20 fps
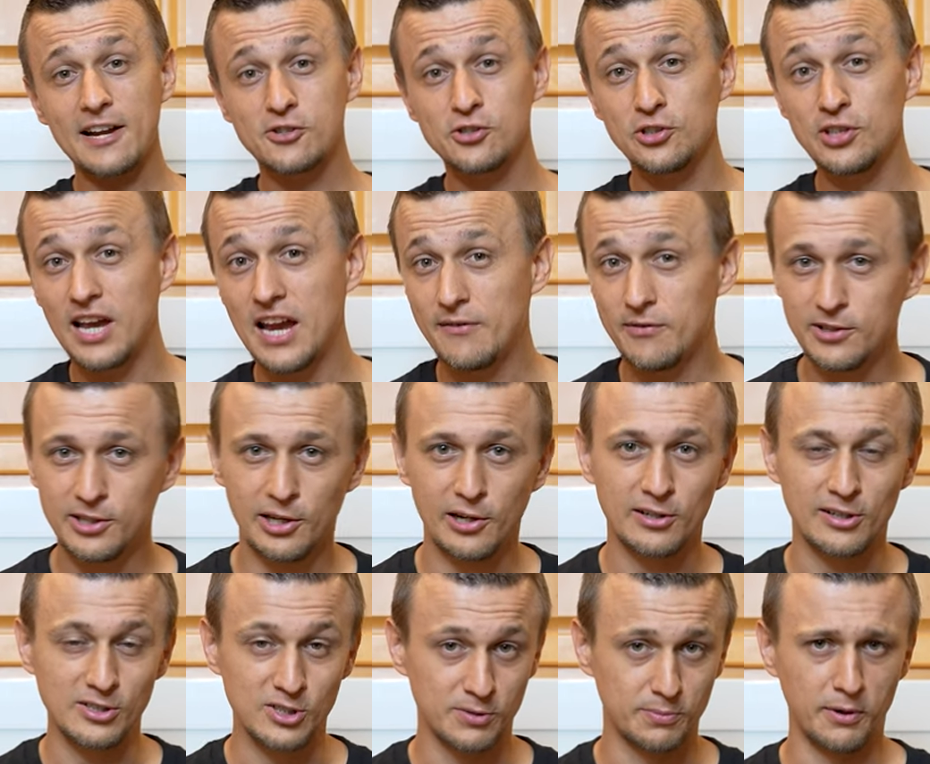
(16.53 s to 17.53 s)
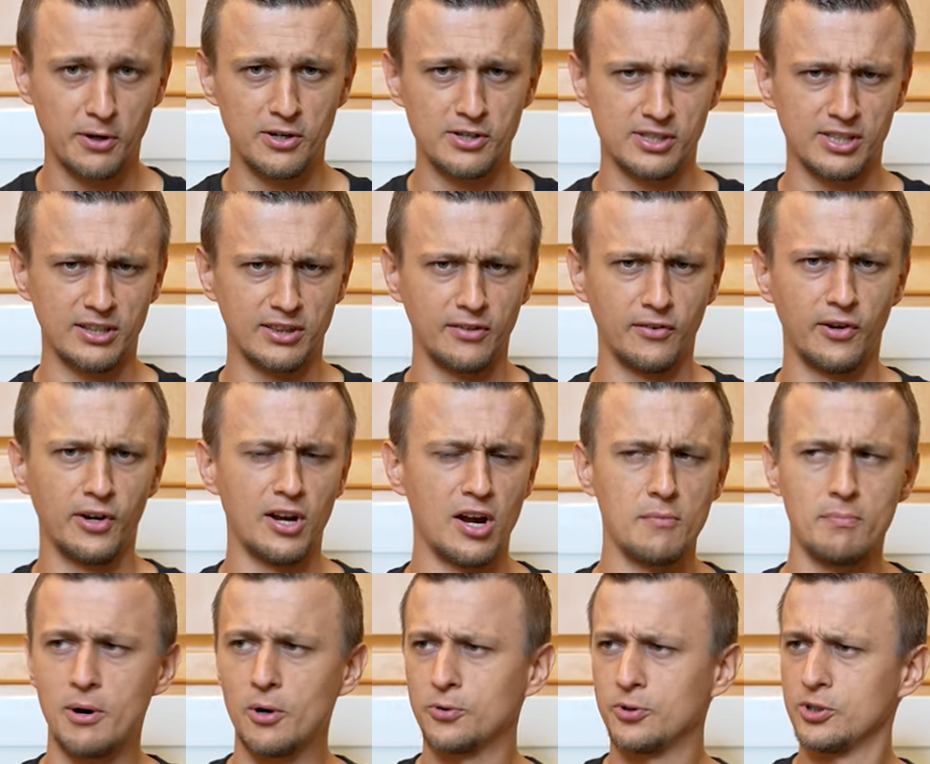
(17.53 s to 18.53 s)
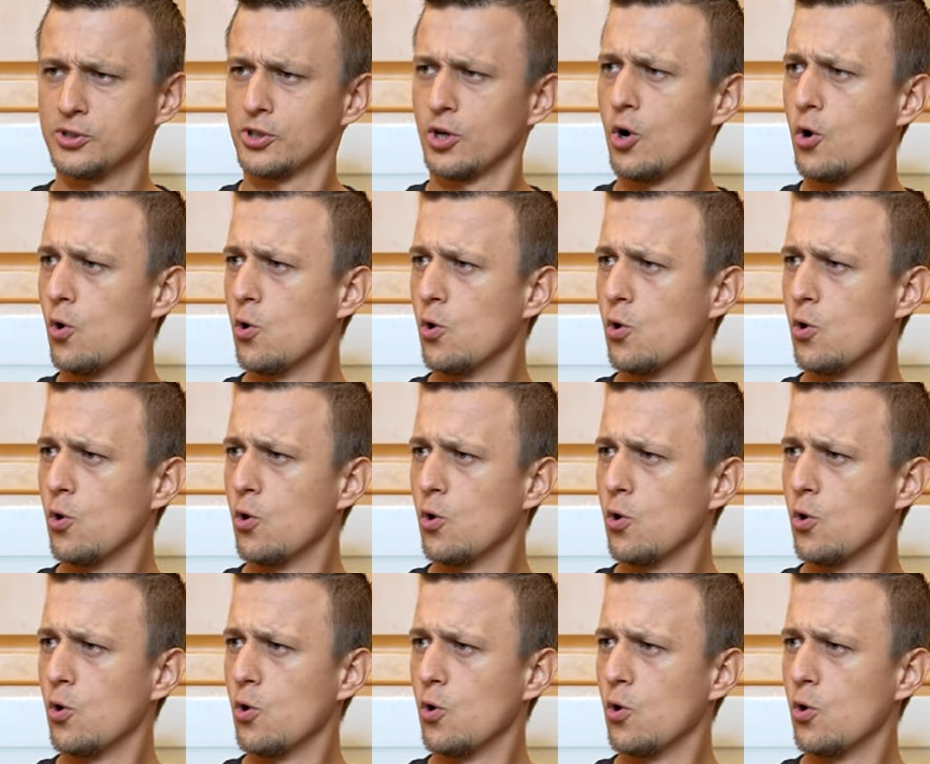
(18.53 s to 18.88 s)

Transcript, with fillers: Y de hecho, yo tengo una teoría conspiratoria